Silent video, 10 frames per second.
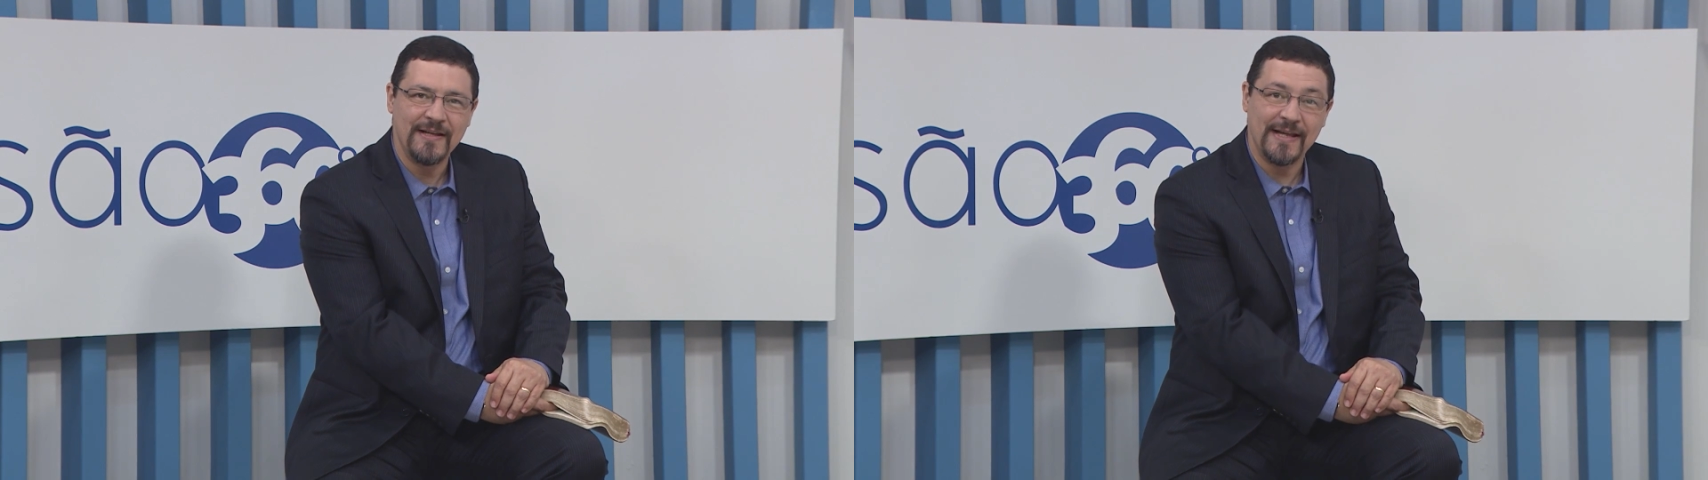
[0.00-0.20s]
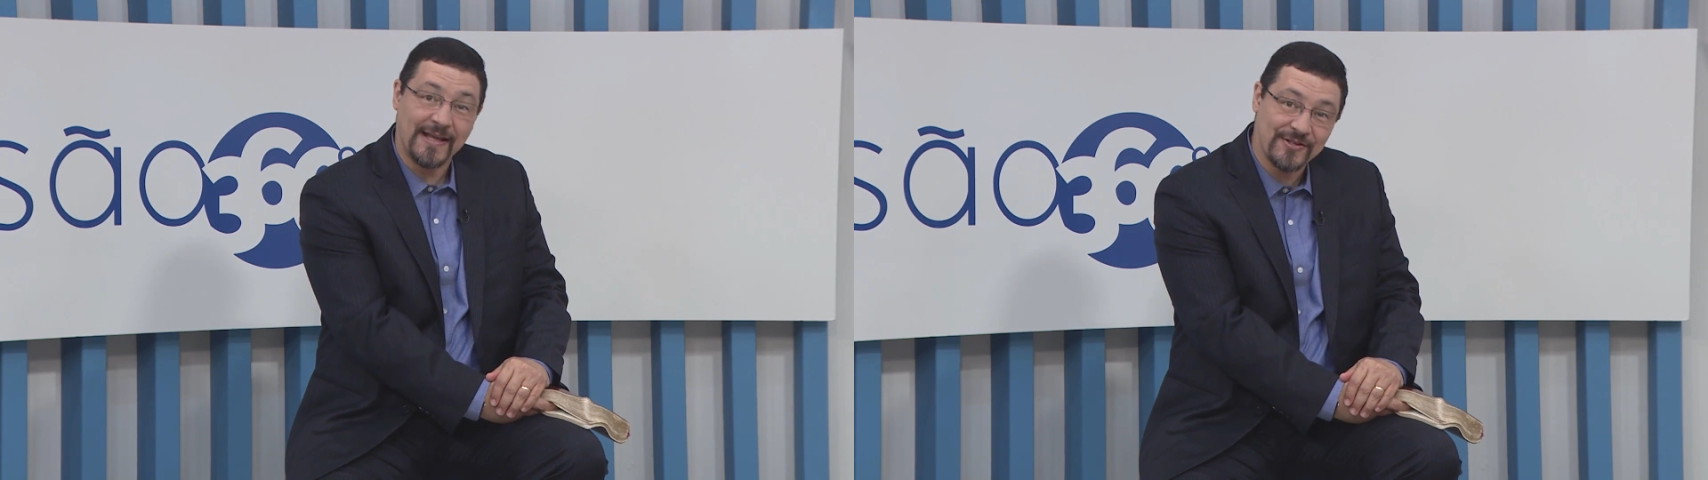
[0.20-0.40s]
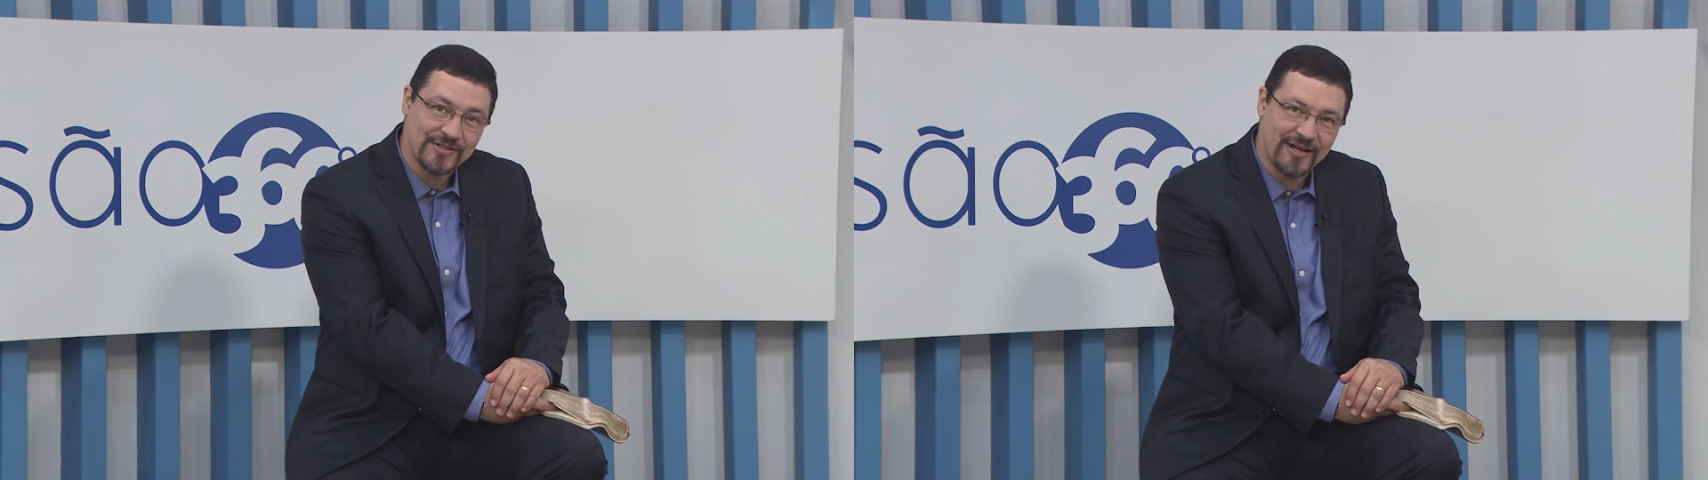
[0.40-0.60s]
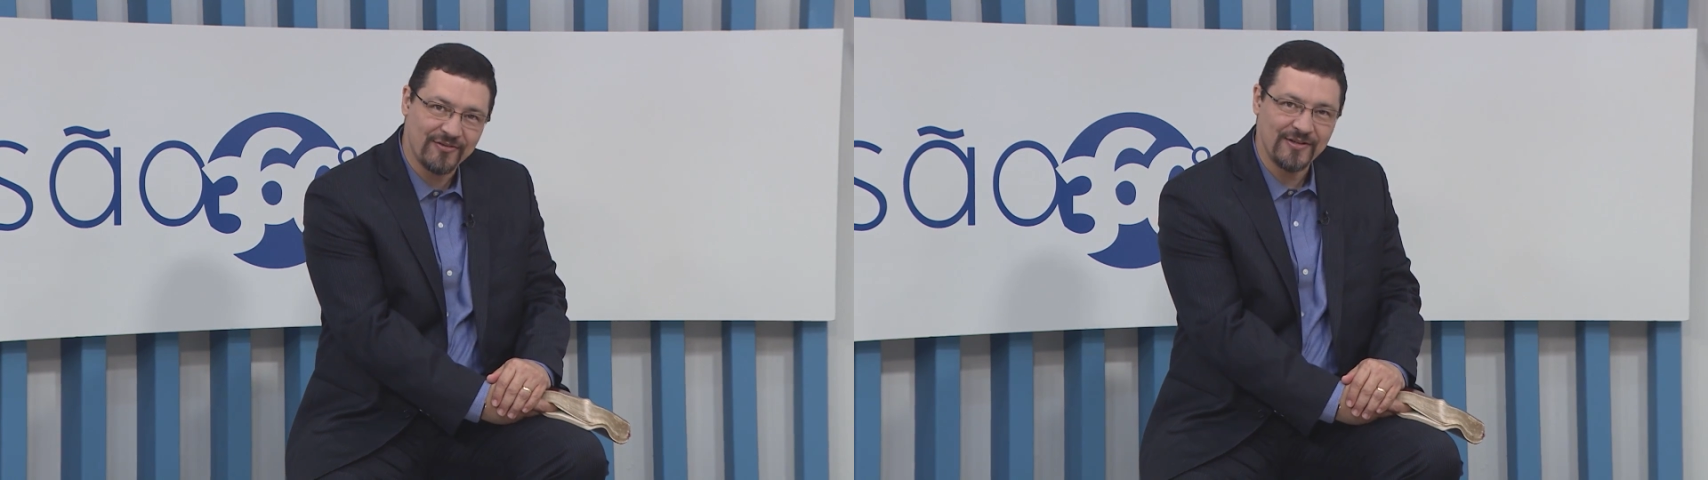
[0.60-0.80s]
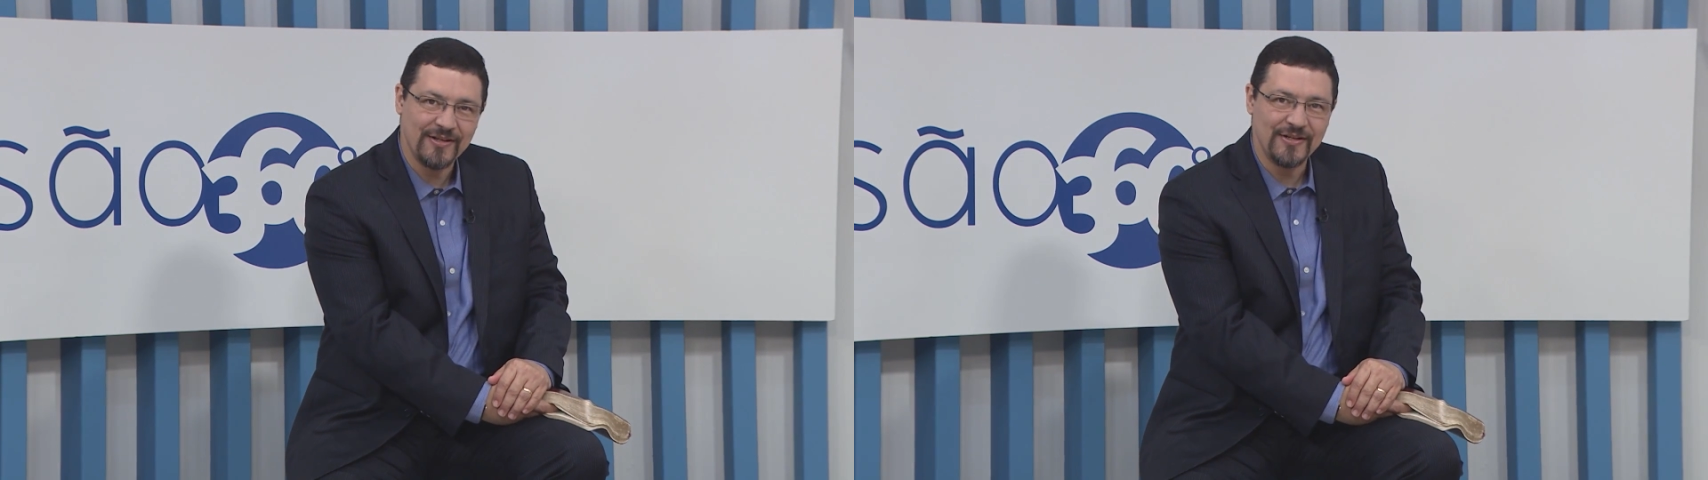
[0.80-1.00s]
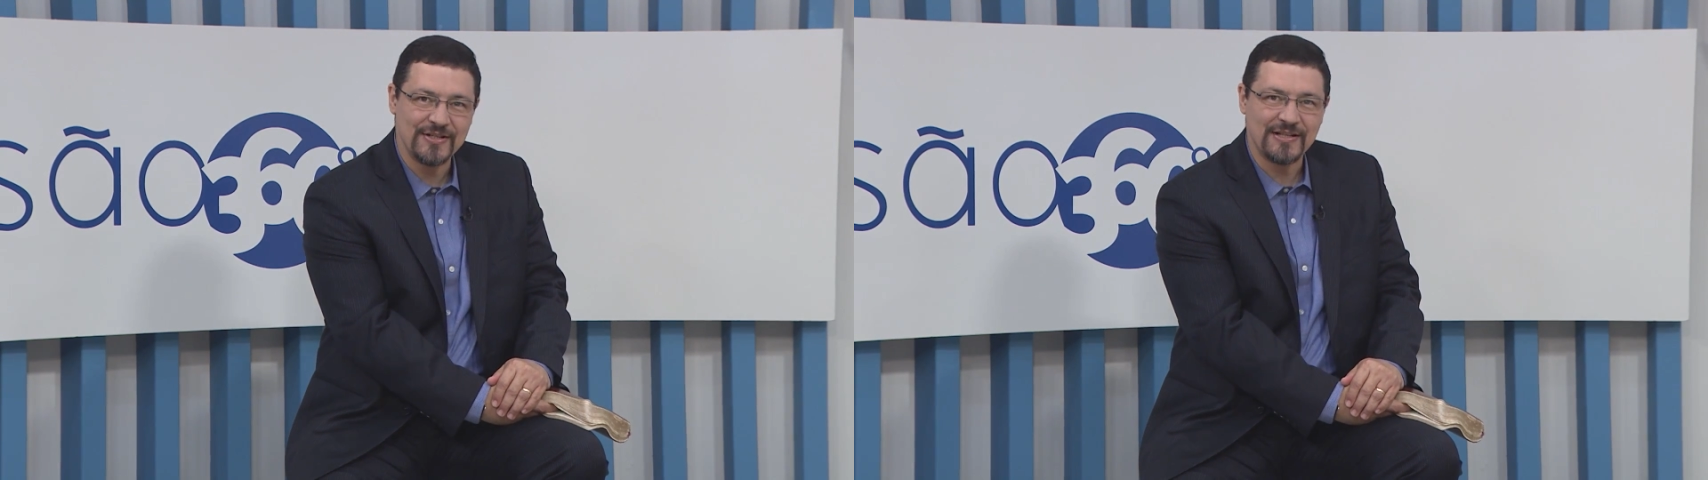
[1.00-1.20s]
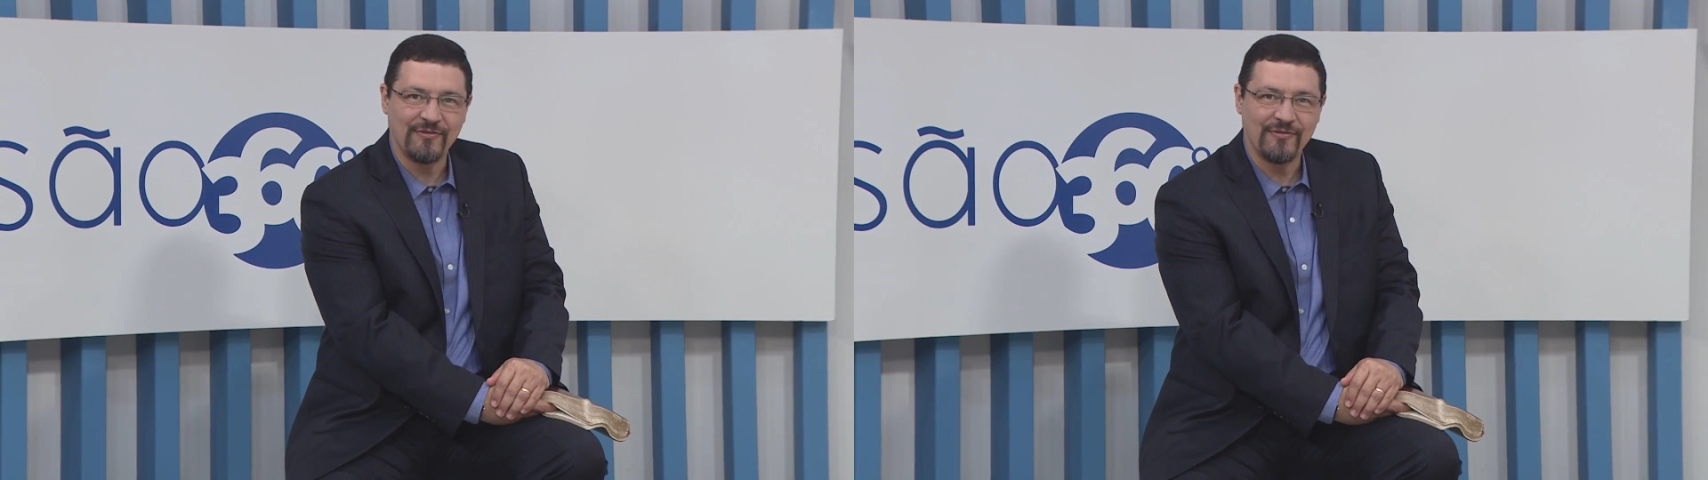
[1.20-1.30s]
e quem serve está